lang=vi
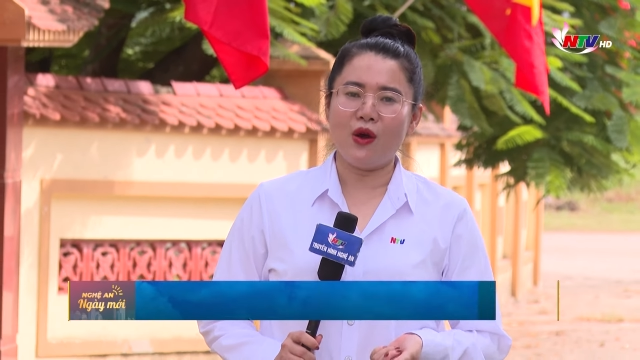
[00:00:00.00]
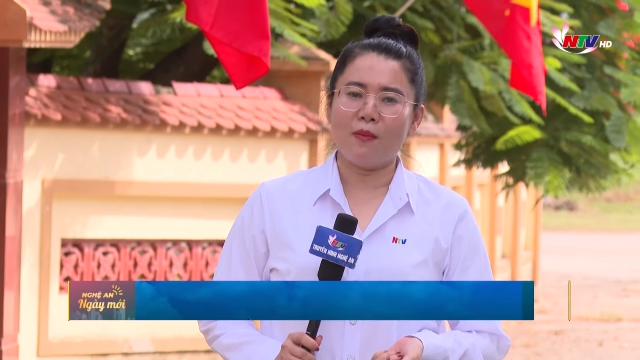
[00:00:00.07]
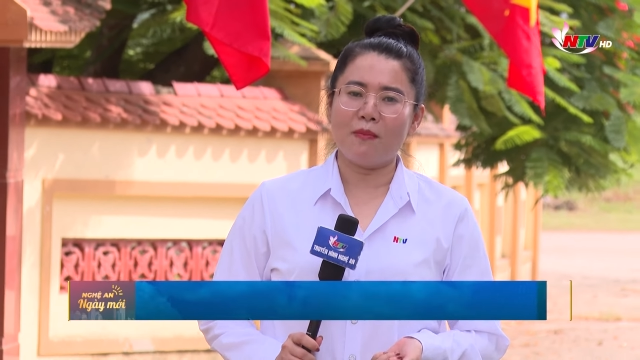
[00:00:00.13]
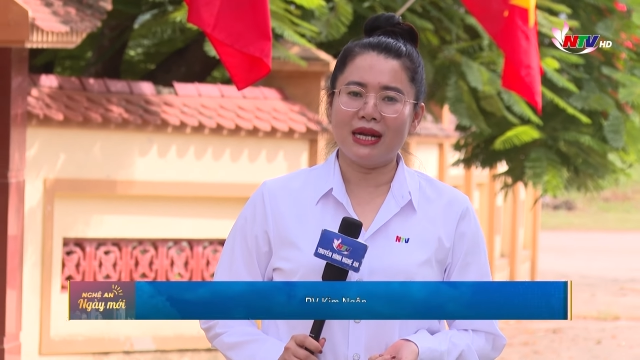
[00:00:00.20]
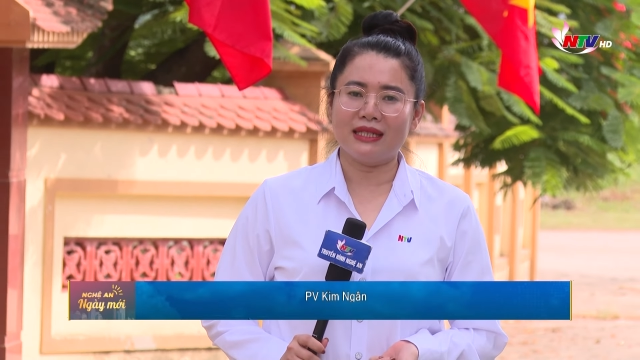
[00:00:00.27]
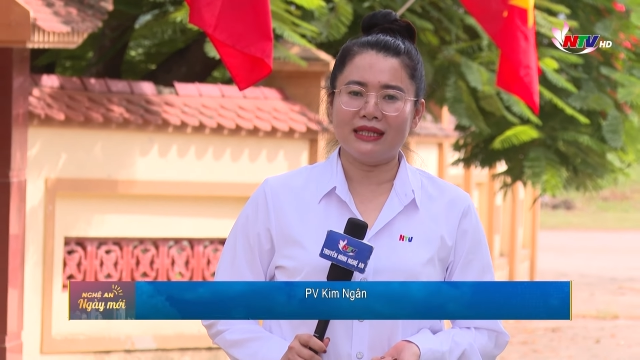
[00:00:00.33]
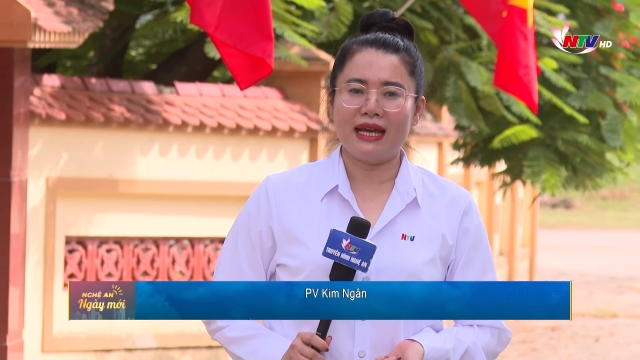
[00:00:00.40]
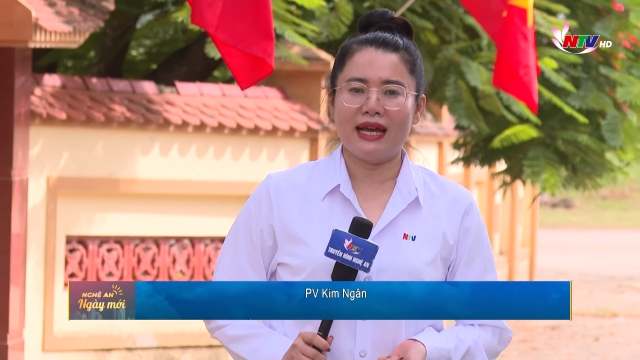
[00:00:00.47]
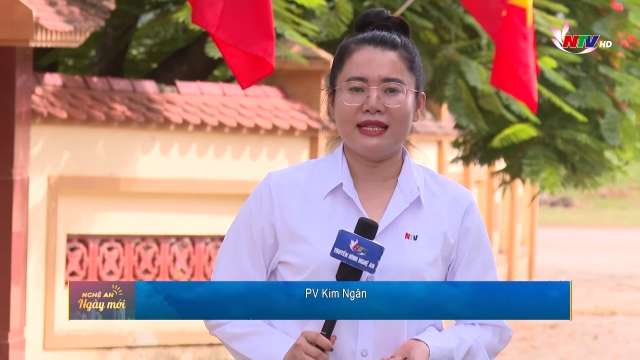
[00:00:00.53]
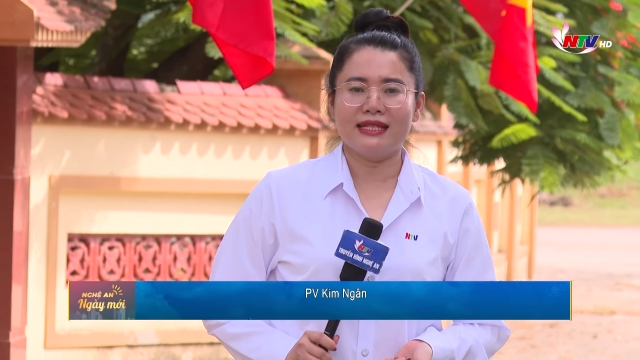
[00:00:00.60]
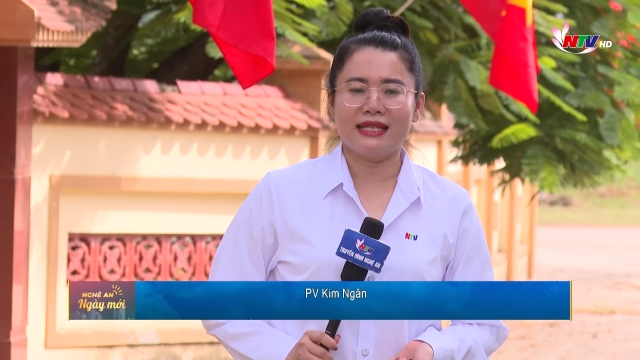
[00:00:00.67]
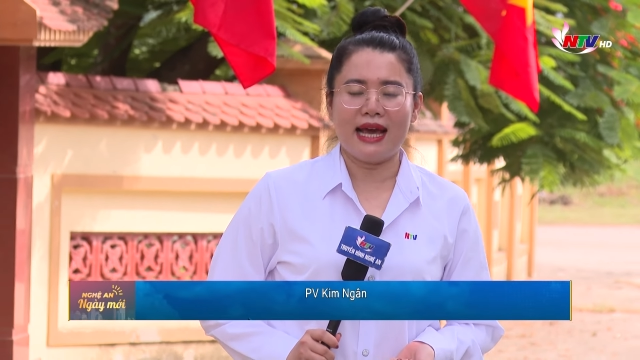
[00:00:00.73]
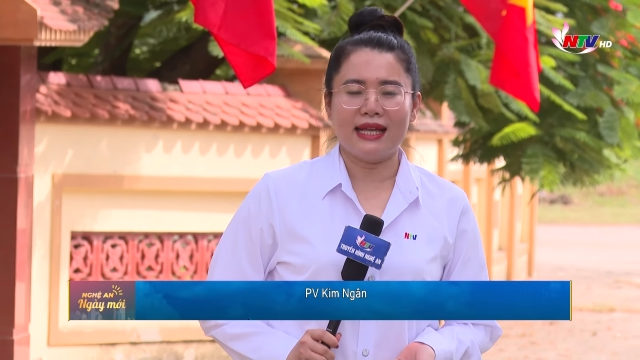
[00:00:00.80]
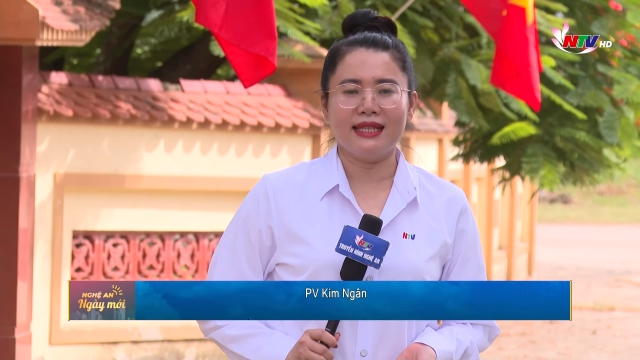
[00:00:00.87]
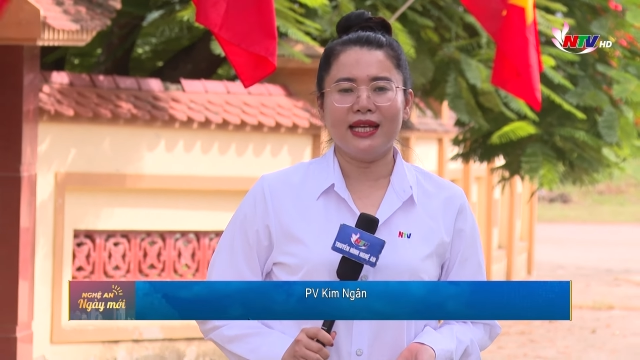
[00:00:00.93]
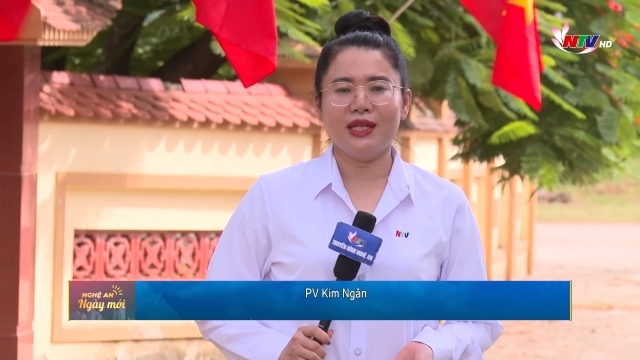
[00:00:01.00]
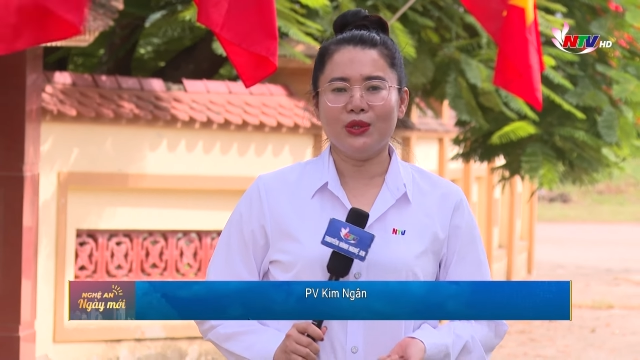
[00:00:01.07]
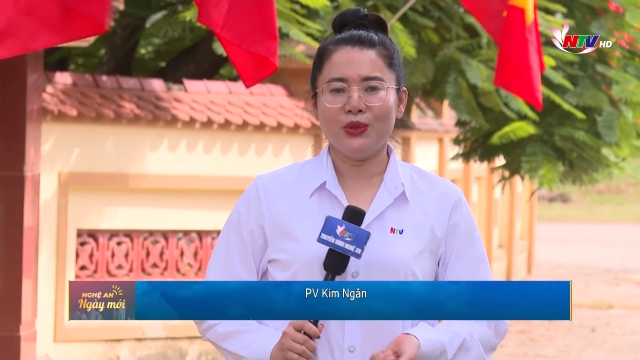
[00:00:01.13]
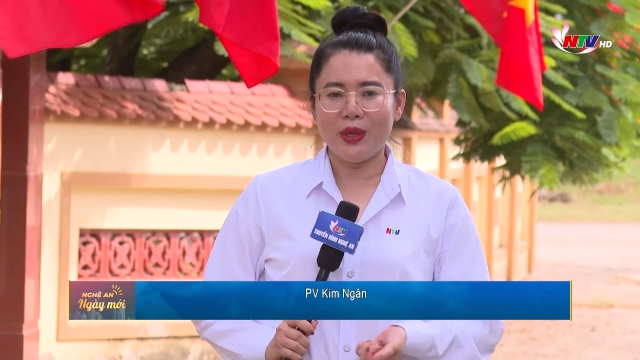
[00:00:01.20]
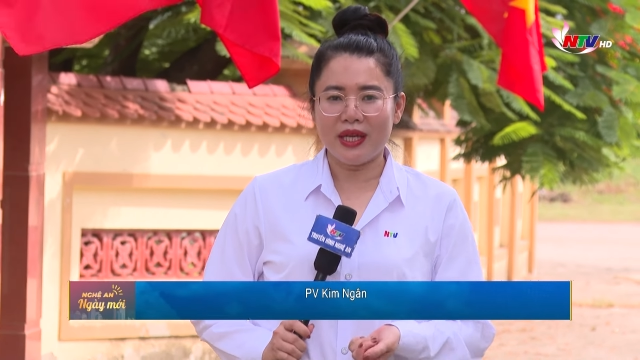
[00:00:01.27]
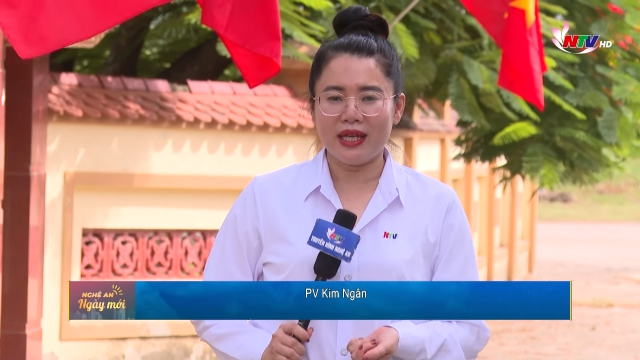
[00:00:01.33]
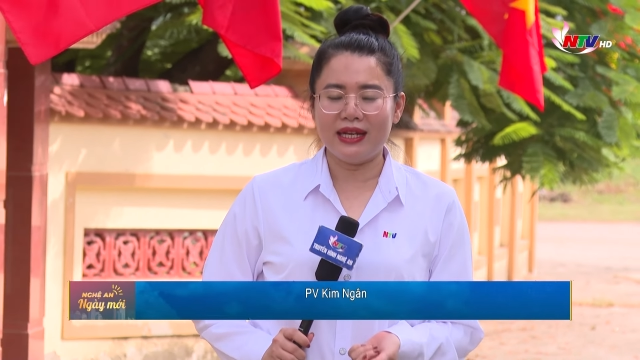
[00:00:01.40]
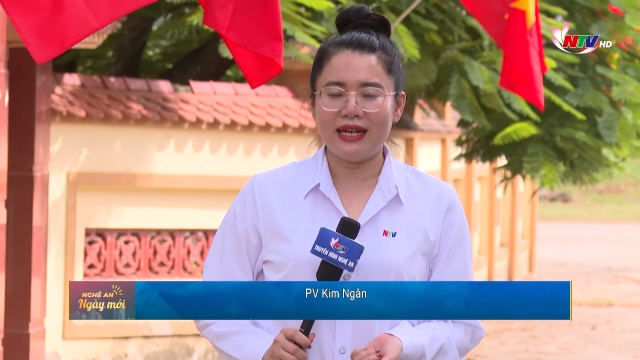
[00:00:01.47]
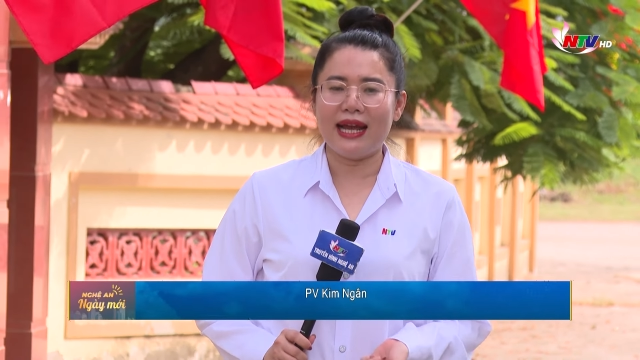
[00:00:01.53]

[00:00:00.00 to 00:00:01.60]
có mặt tại xã Thanh Thủy,